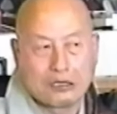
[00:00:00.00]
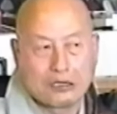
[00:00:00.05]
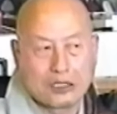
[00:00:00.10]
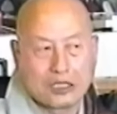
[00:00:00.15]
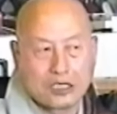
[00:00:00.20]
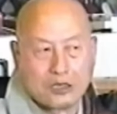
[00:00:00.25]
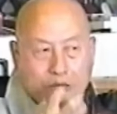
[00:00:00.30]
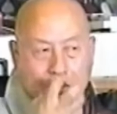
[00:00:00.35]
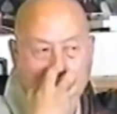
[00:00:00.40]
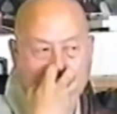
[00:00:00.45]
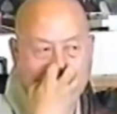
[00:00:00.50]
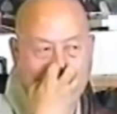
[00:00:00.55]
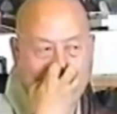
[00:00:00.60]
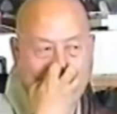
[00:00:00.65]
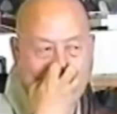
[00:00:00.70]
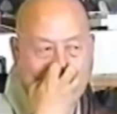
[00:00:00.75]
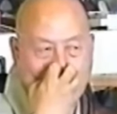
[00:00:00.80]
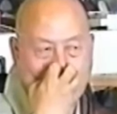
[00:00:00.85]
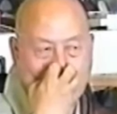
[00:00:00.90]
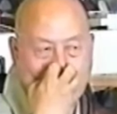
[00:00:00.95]
침이
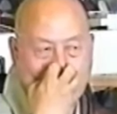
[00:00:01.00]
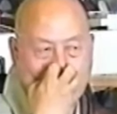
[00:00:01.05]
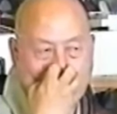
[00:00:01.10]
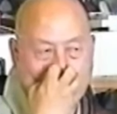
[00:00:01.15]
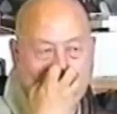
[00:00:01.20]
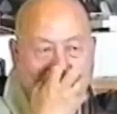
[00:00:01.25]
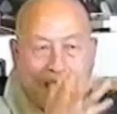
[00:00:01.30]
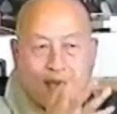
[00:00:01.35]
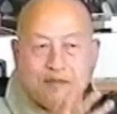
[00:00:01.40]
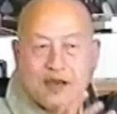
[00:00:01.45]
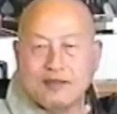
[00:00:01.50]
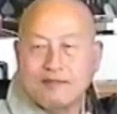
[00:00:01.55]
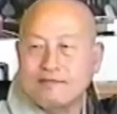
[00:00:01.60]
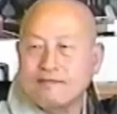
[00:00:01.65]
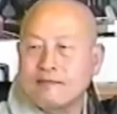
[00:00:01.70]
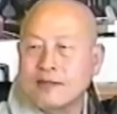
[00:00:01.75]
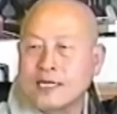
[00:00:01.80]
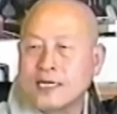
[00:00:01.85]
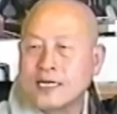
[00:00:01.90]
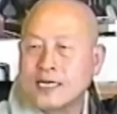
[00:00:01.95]

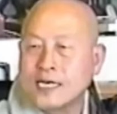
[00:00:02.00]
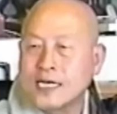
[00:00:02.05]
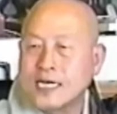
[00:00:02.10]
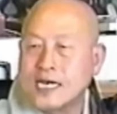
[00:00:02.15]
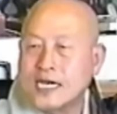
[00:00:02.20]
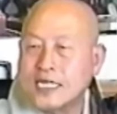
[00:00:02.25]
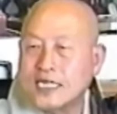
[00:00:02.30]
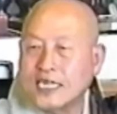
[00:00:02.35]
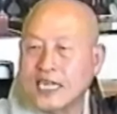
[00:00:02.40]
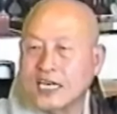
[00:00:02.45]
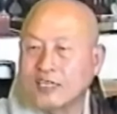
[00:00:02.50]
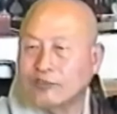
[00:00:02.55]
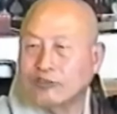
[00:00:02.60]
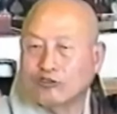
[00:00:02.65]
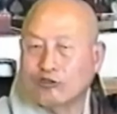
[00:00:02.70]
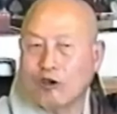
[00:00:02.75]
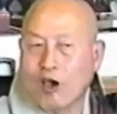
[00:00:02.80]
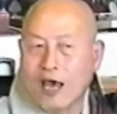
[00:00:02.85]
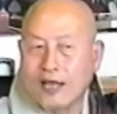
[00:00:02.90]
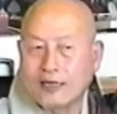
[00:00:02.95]
게임은 어떤 것도
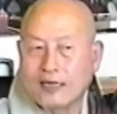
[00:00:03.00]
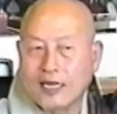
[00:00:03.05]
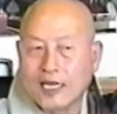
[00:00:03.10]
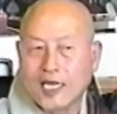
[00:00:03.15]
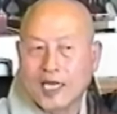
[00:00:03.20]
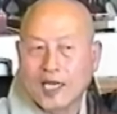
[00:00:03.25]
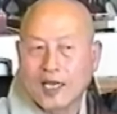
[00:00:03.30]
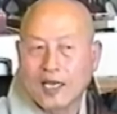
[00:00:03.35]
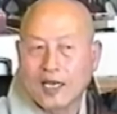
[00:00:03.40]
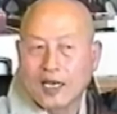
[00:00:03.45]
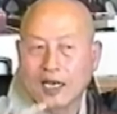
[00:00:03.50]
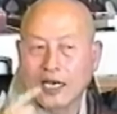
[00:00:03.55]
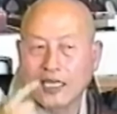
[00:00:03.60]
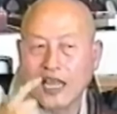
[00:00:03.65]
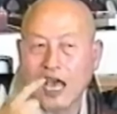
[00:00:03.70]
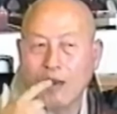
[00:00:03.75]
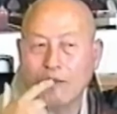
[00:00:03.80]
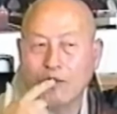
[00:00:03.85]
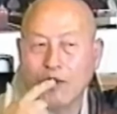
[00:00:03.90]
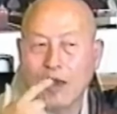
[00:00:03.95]
소화그
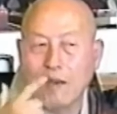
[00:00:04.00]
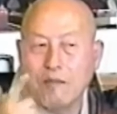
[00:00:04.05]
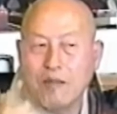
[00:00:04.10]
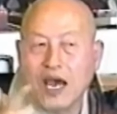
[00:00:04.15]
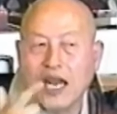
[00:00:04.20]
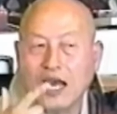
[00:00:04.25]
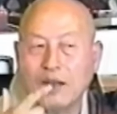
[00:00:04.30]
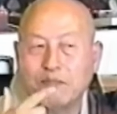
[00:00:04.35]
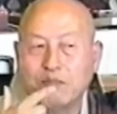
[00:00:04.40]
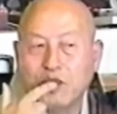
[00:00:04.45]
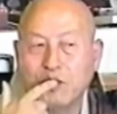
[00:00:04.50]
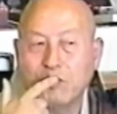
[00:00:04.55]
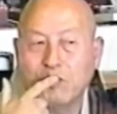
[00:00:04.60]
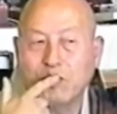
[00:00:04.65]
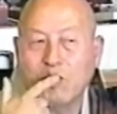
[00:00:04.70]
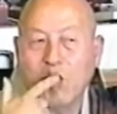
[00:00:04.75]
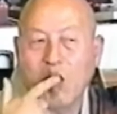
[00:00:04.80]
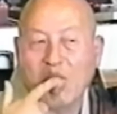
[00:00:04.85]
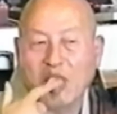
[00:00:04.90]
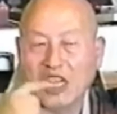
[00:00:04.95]
다음에 웬만한
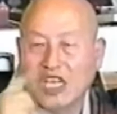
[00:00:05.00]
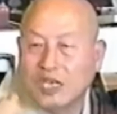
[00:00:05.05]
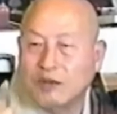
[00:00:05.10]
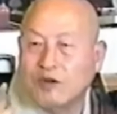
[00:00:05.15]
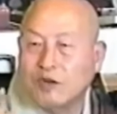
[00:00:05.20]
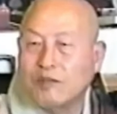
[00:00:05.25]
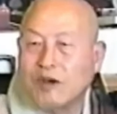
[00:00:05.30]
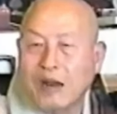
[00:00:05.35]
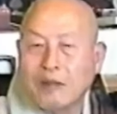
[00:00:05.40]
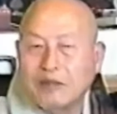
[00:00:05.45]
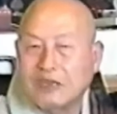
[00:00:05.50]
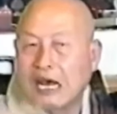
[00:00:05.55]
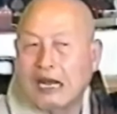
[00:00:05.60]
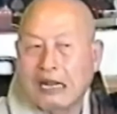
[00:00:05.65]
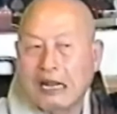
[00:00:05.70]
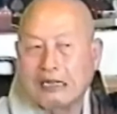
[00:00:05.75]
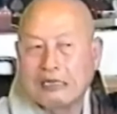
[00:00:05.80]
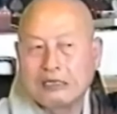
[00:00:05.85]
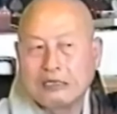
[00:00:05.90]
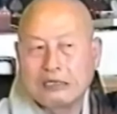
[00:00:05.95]
피부병 힘을 바르면 다
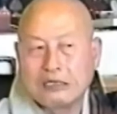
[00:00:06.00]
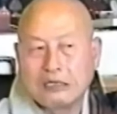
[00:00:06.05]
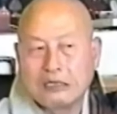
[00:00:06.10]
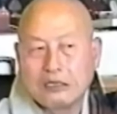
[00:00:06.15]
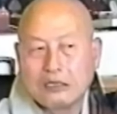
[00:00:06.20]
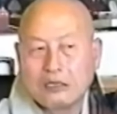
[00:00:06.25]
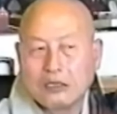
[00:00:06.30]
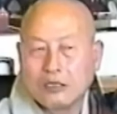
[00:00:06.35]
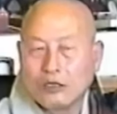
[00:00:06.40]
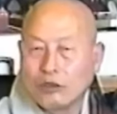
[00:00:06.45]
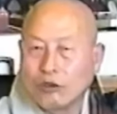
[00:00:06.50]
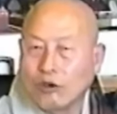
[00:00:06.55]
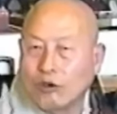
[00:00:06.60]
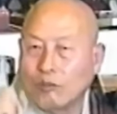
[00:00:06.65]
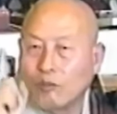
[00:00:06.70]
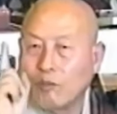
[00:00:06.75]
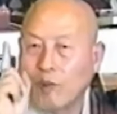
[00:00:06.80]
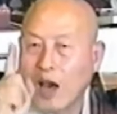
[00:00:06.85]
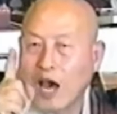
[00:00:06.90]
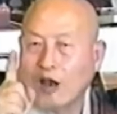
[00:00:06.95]
가는,
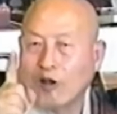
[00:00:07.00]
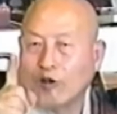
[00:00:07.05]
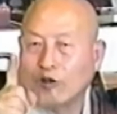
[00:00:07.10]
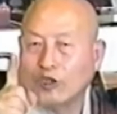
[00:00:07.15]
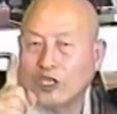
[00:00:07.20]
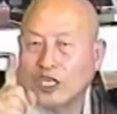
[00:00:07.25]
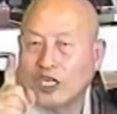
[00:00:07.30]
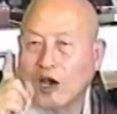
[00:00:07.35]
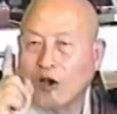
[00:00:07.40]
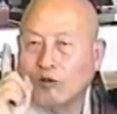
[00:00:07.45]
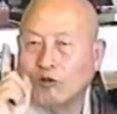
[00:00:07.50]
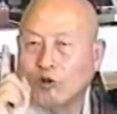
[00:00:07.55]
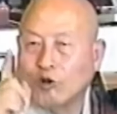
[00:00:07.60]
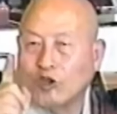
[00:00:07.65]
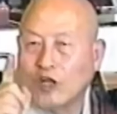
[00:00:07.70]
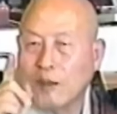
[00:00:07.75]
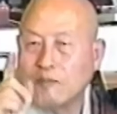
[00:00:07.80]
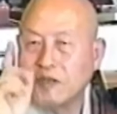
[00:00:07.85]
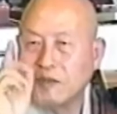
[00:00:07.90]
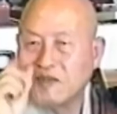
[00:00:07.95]
이거 파로틴하고
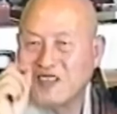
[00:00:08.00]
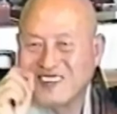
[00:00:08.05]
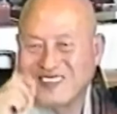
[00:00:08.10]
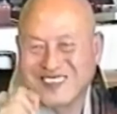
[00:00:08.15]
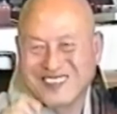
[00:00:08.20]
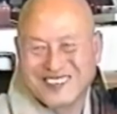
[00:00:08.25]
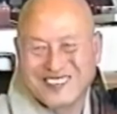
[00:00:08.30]
노담님이